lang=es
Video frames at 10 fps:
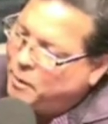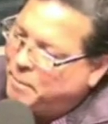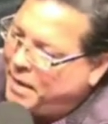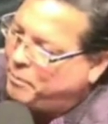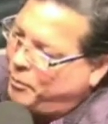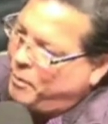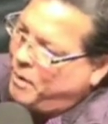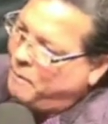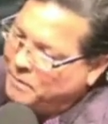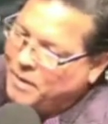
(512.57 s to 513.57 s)
de
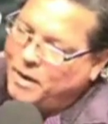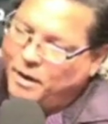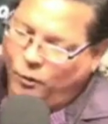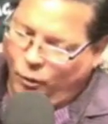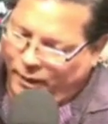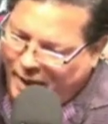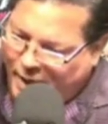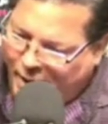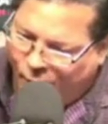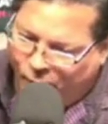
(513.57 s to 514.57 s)
pruebas,
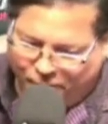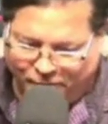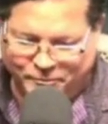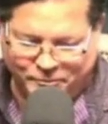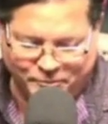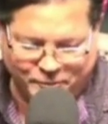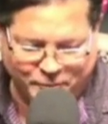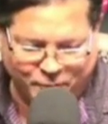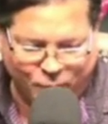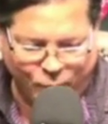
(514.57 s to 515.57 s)
cuidado,
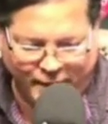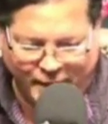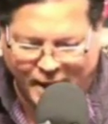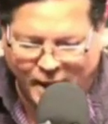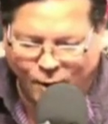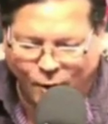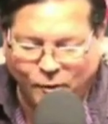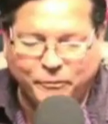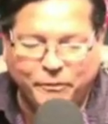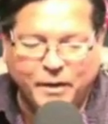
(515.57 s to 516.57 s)
cuidado,
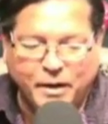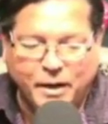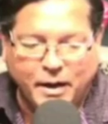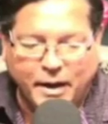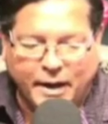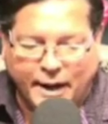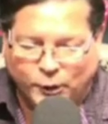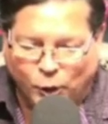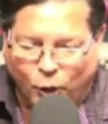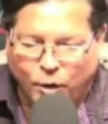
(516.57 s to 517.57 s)
que
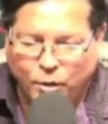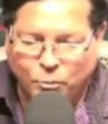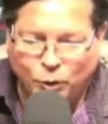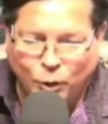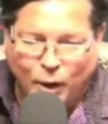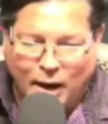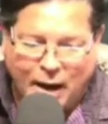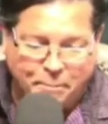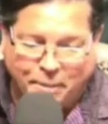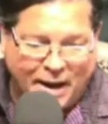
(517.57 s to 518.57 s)
todo el mundo,
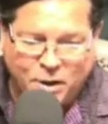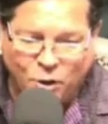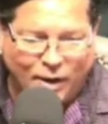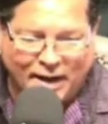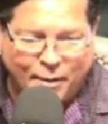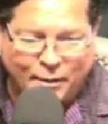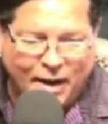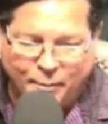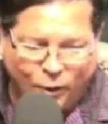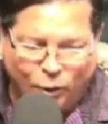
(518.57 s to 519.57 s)
al país no le cabe la
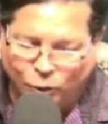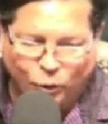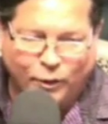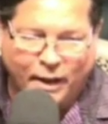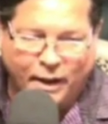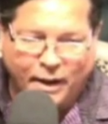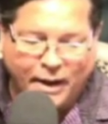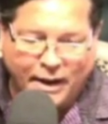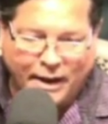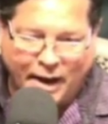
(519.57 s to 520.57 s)
menor duda
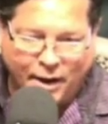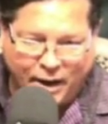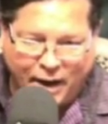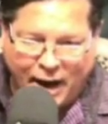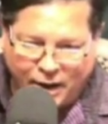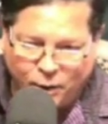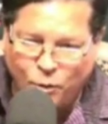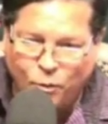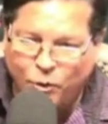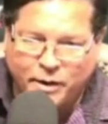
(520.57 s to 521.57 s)
que ahí, ahí
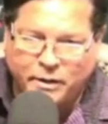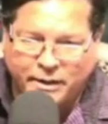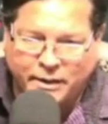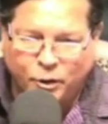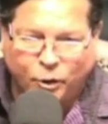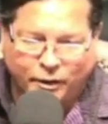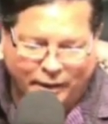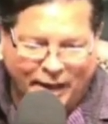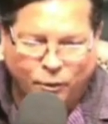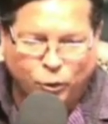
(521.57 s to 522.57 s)
hubo un intento de
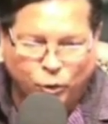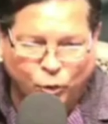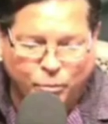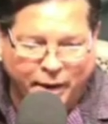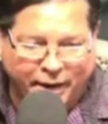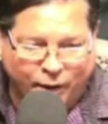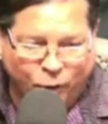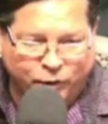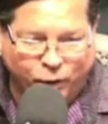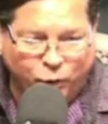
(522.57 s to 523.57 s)
dar un tumbe que no
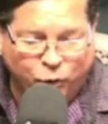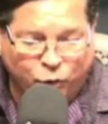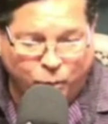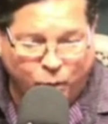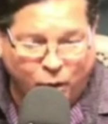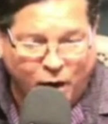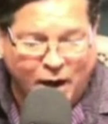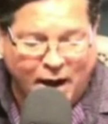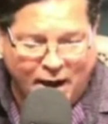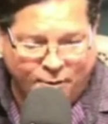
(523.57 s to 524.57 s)
se consumó,
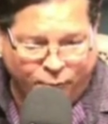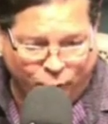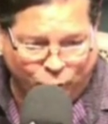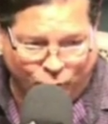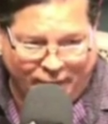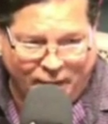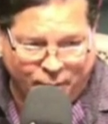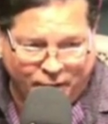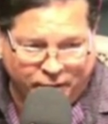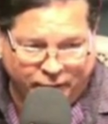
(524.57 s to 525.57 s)

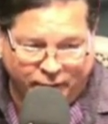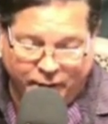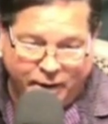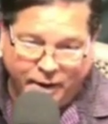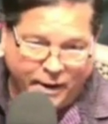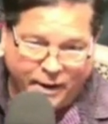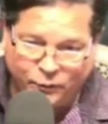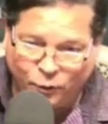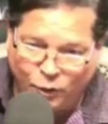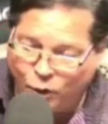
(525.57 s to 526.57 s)
afortunadamente.
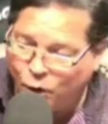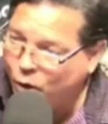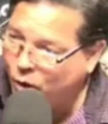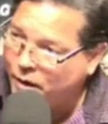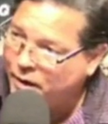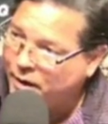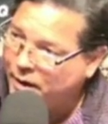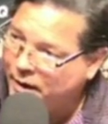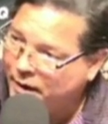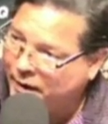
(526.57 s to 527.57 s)
Eso no
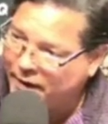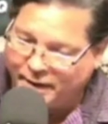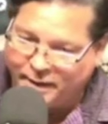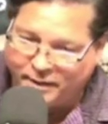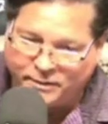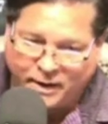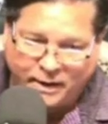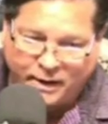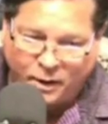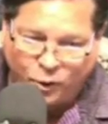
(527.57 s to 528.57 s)
eh, quiere decir
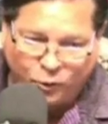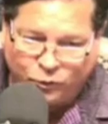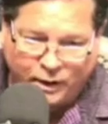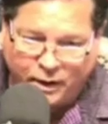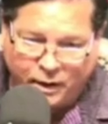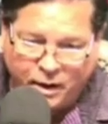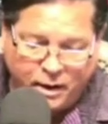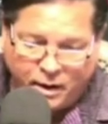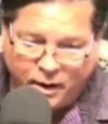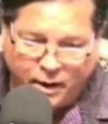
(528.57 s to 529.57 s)
que no se
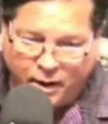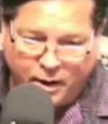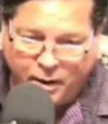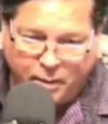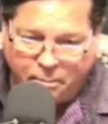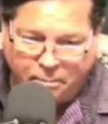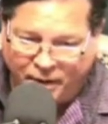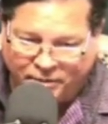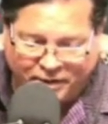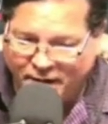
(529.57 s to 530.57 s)
eh,
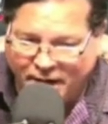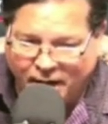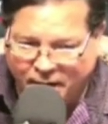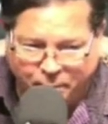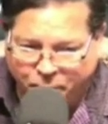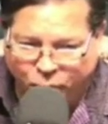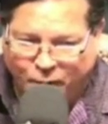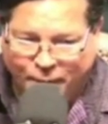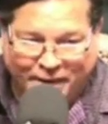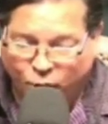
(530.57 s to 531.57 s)
persiga
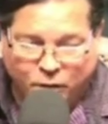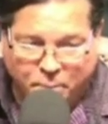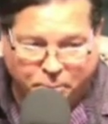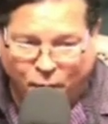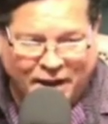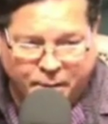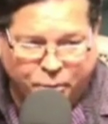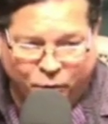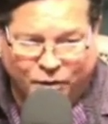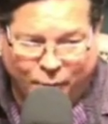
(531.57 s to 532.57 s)
responsabilidad o se imponga
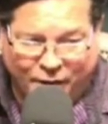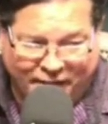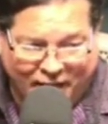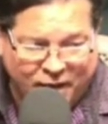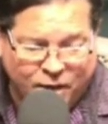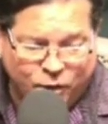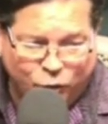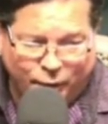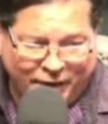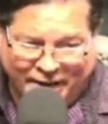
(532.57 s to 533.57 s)
responsabilidad
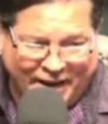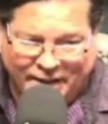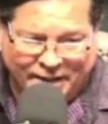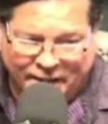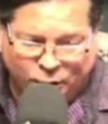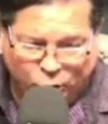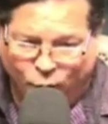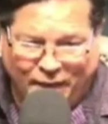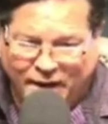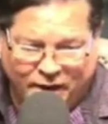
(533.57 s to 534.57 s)
sobre quien intentó
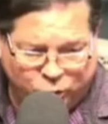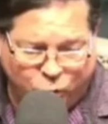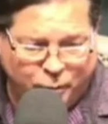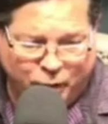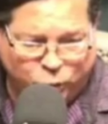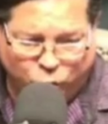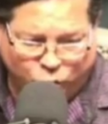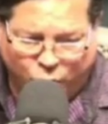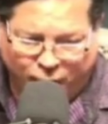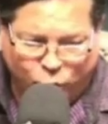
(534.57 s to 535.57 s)
dar el tumbe o
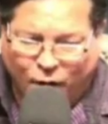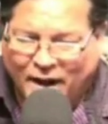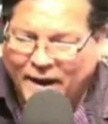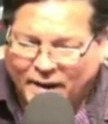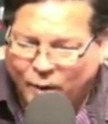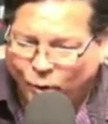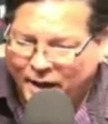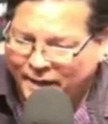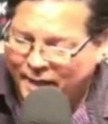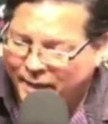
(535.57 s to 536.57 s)
sobre todas las
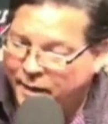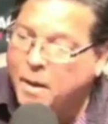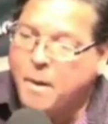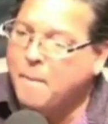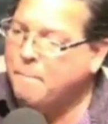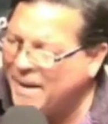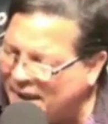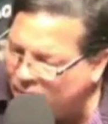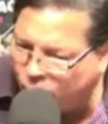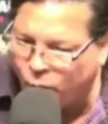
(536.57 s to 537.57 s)
irregularidades.
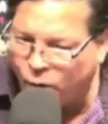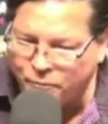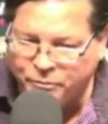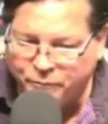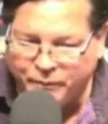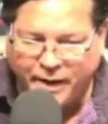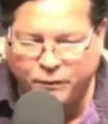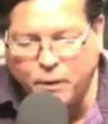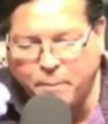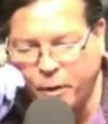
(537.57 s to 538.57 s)
Pero
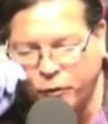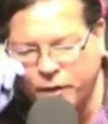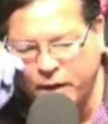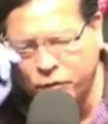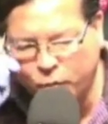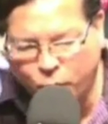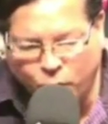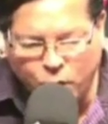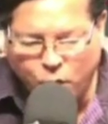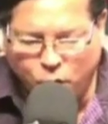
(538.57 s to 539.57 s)
esos procesos
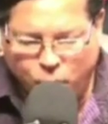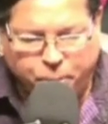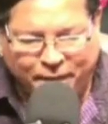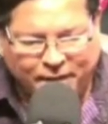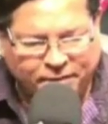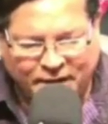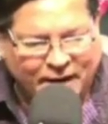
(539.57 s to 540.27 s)
los puede hacer el